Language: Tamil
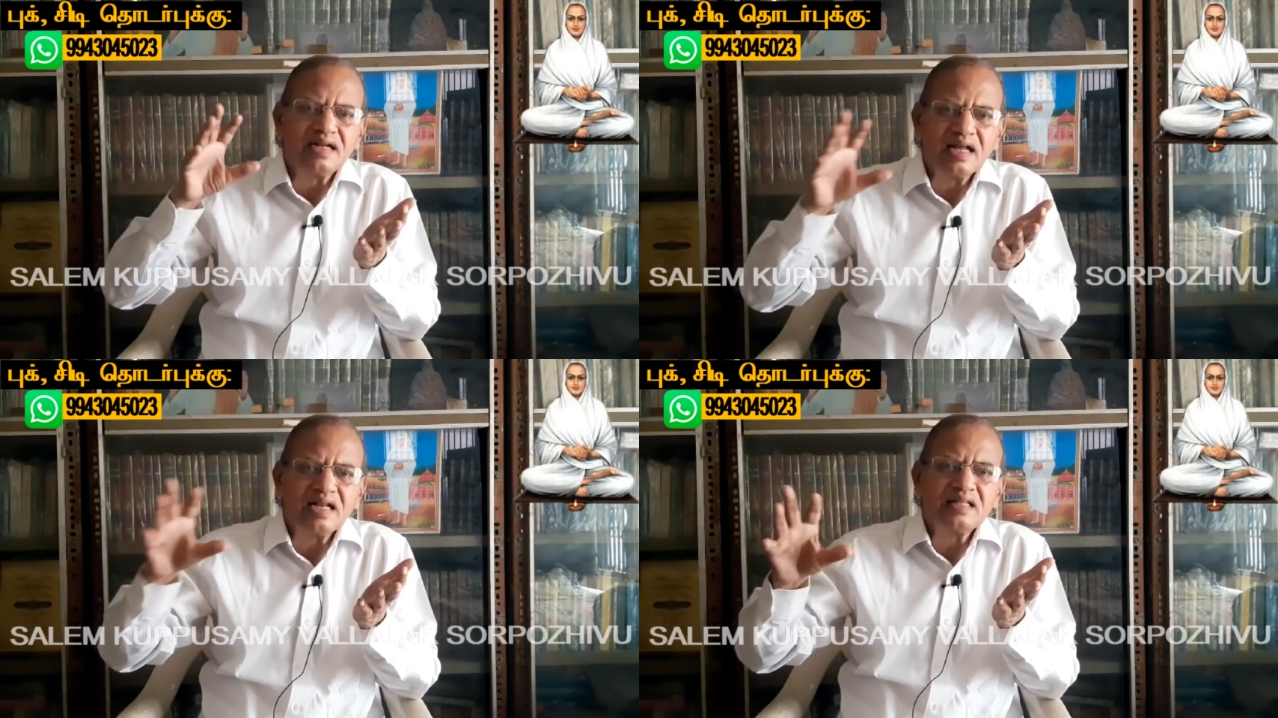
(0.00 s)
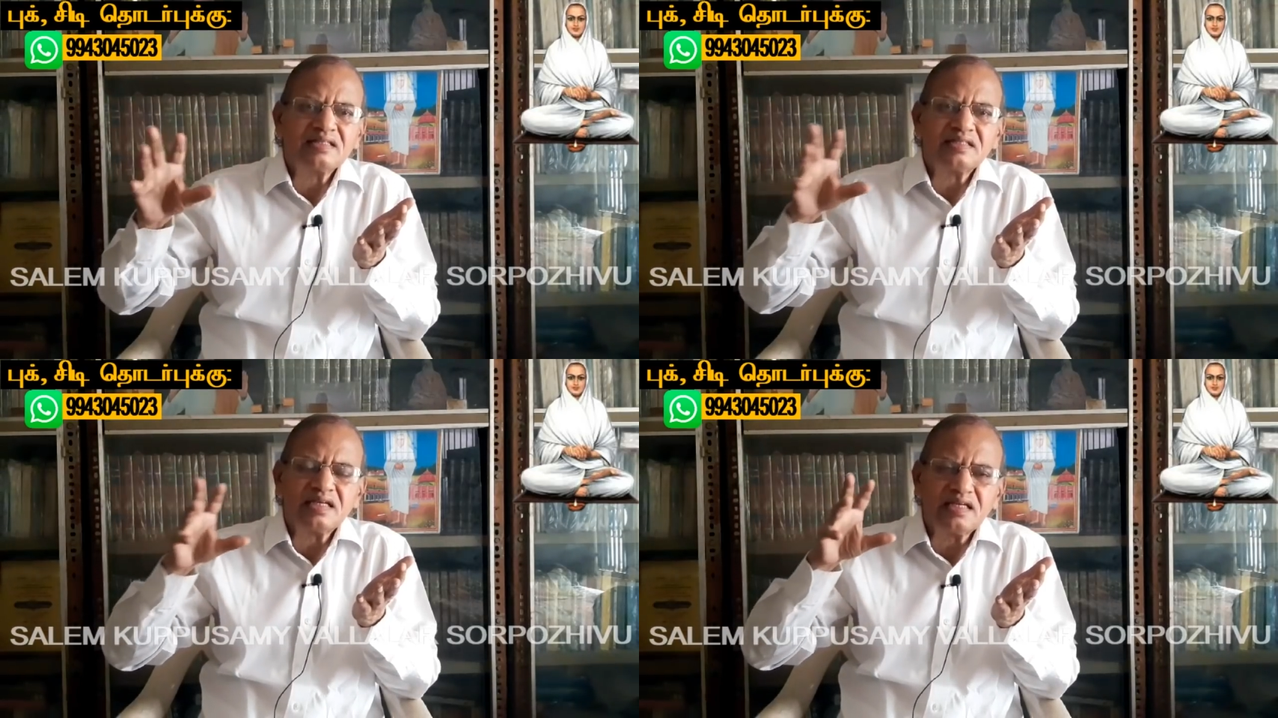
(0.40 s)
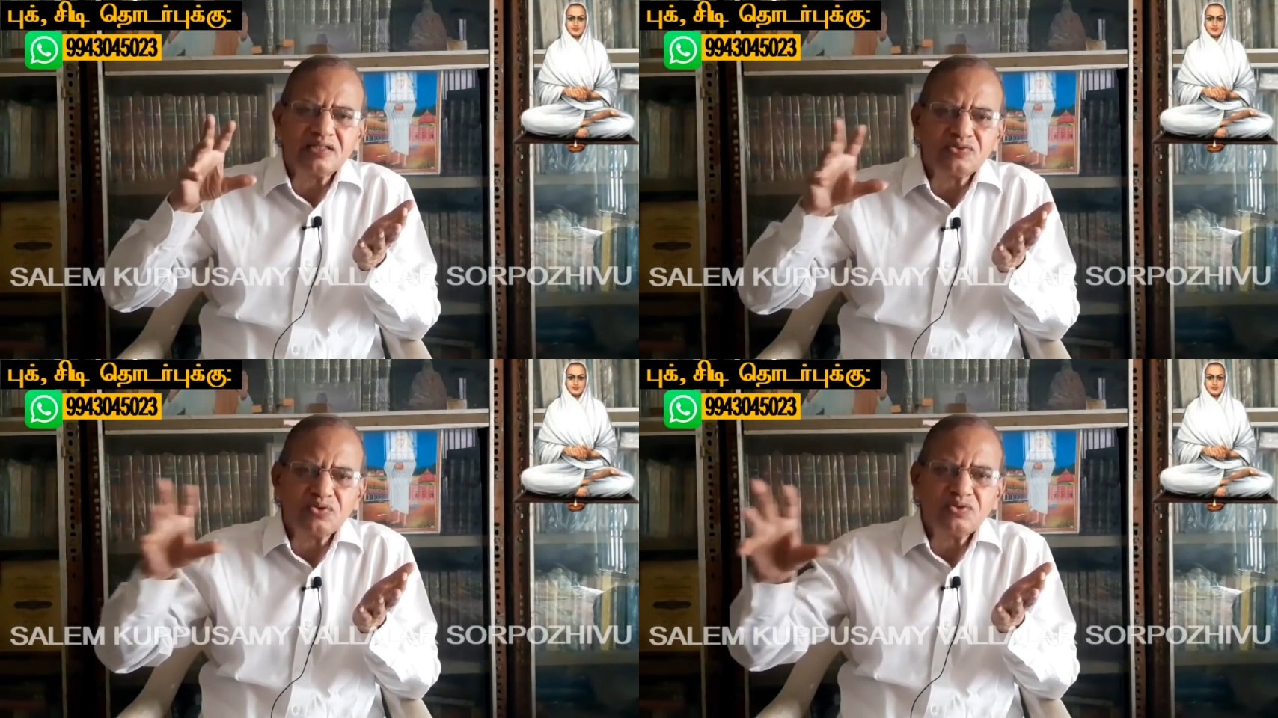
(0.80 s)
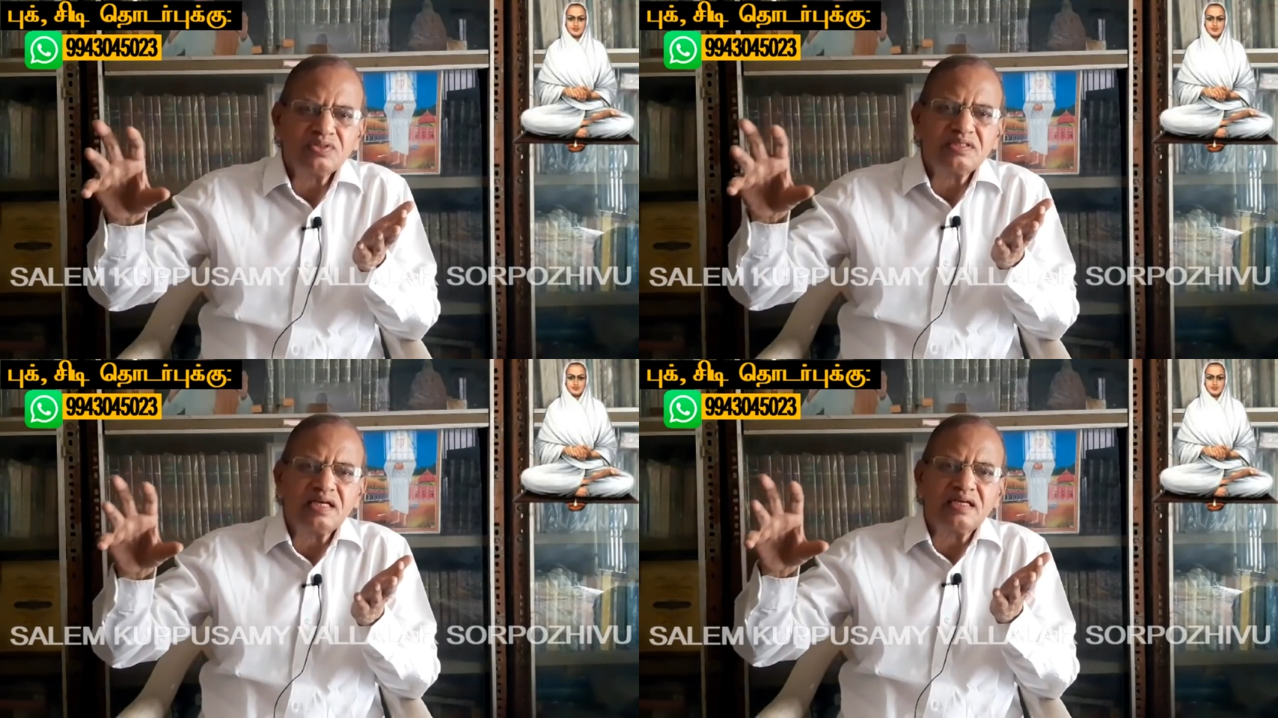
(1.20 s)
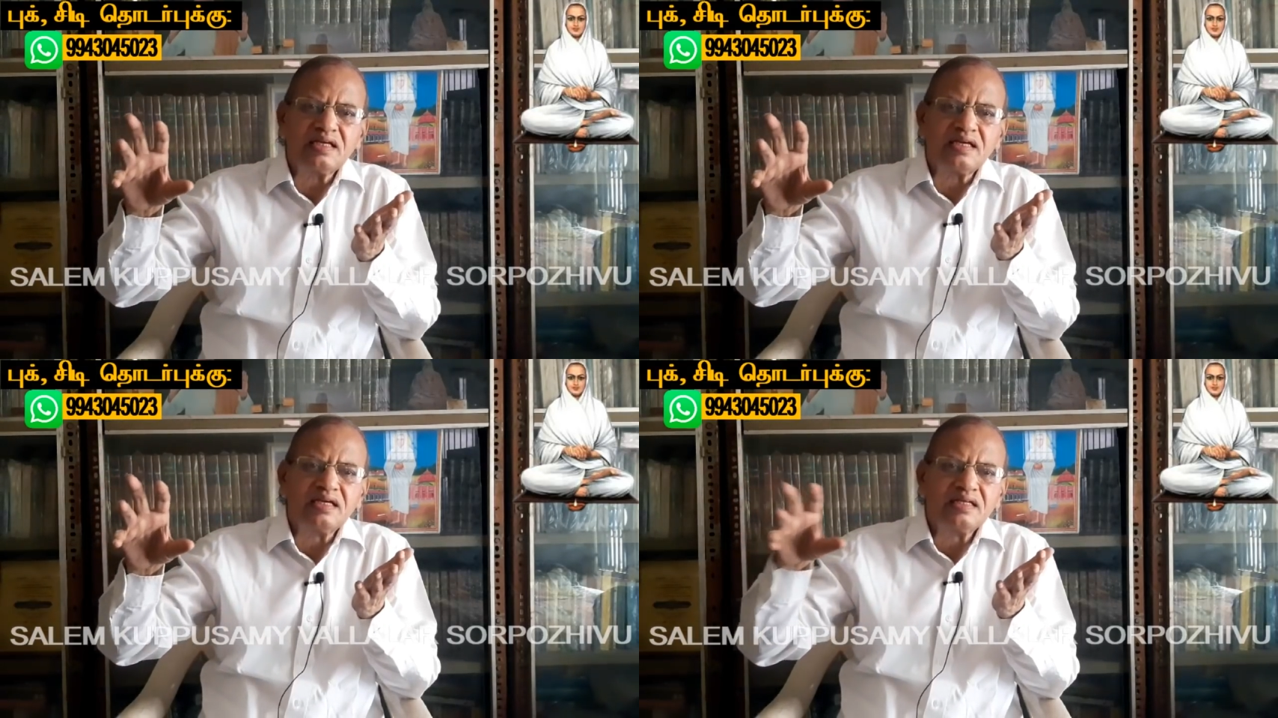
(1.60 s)
நல்லது செய் தொண்டு செய்
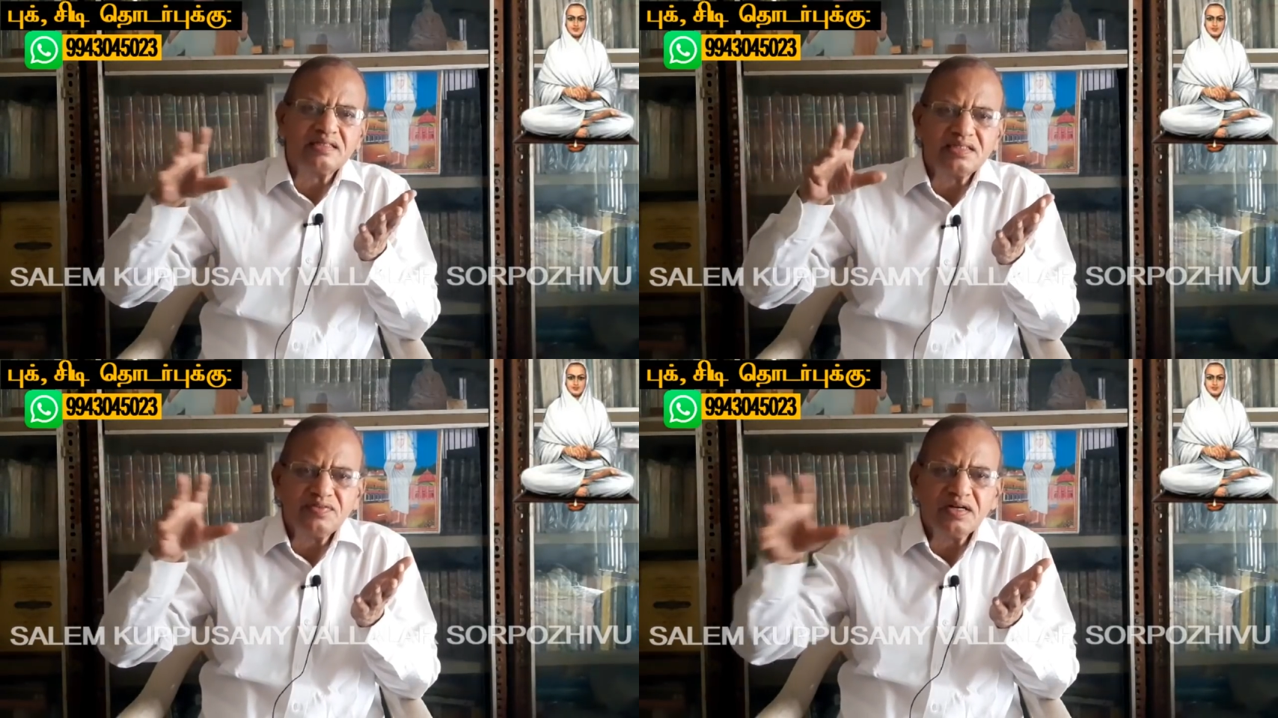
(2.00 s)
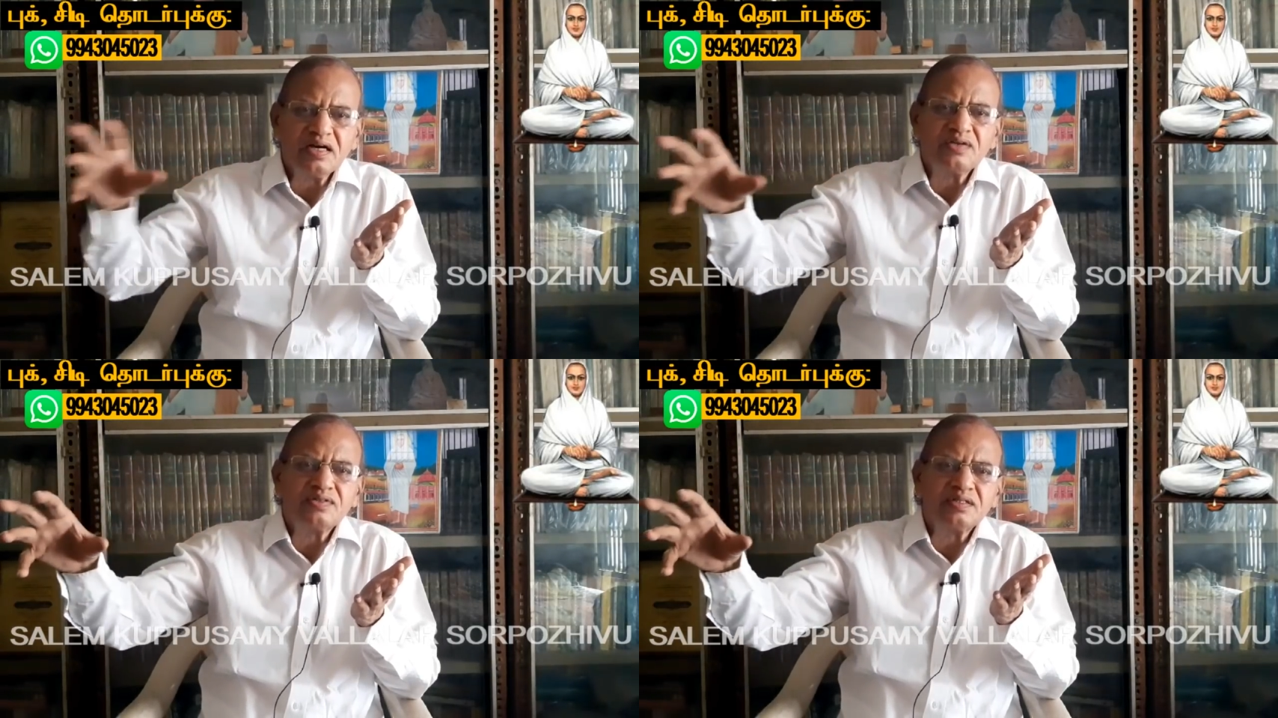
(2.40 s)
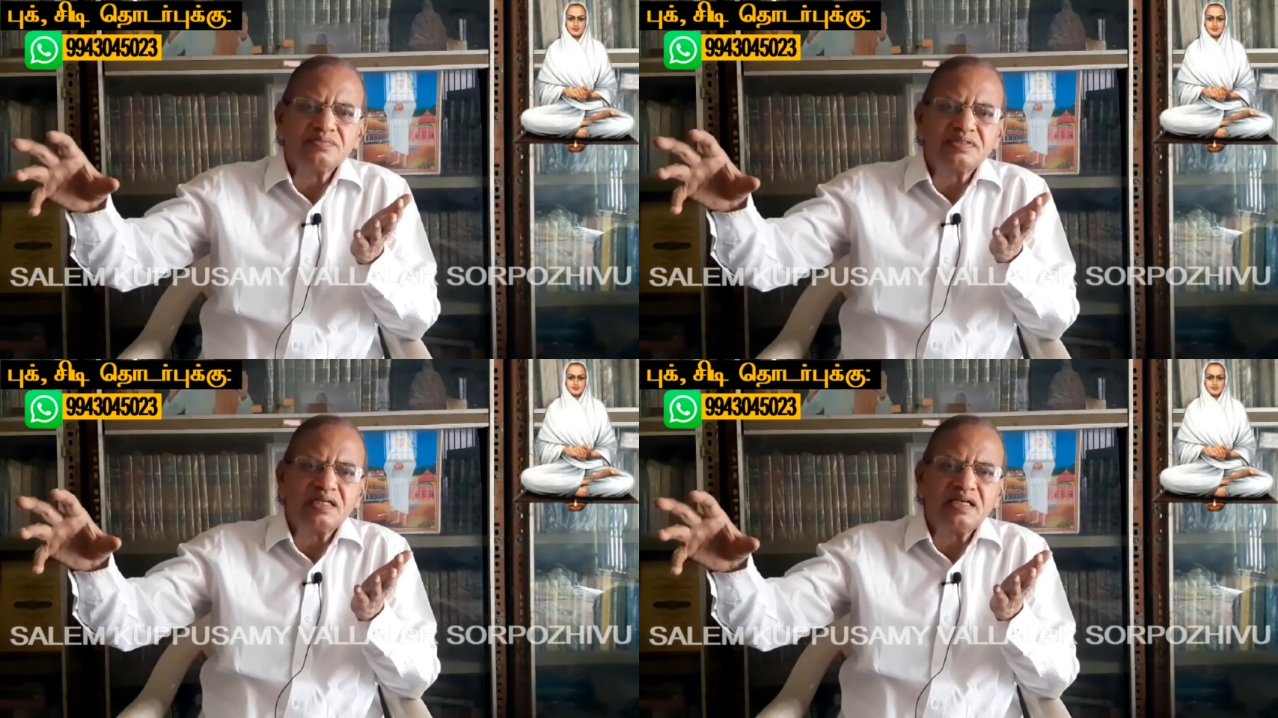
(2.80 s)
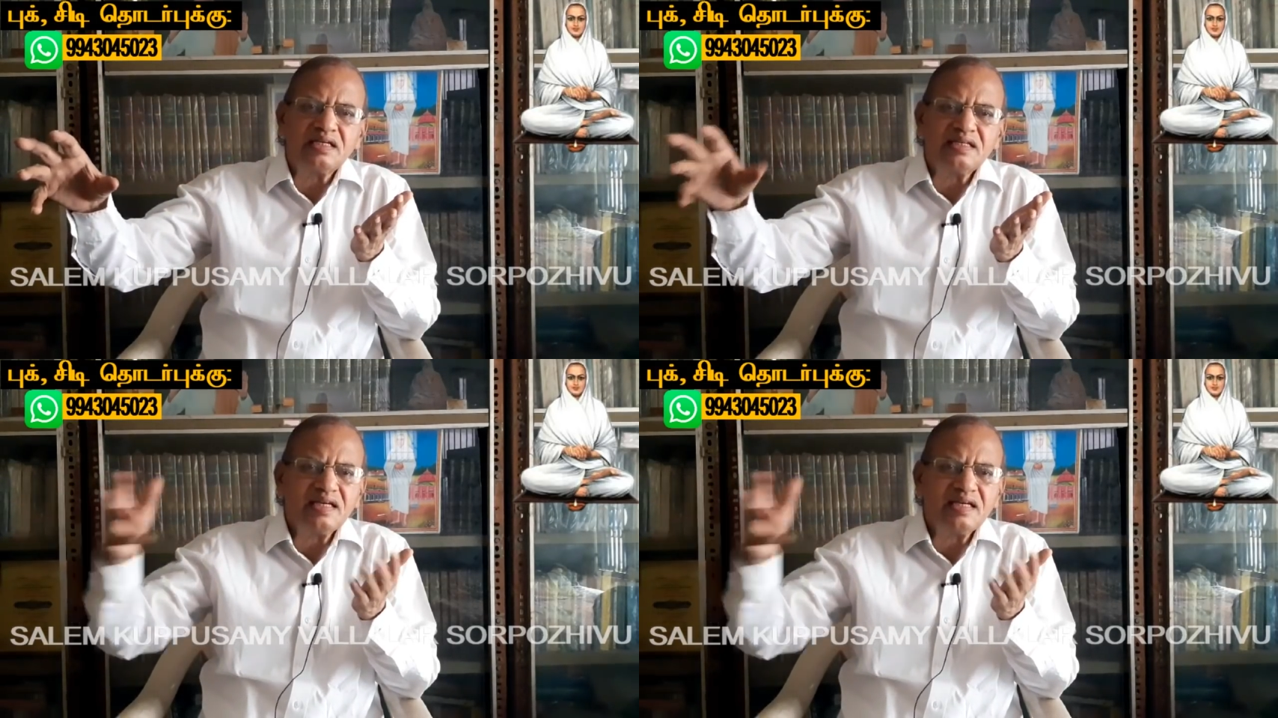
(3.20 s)
ஜீவகாருண்யம் செய்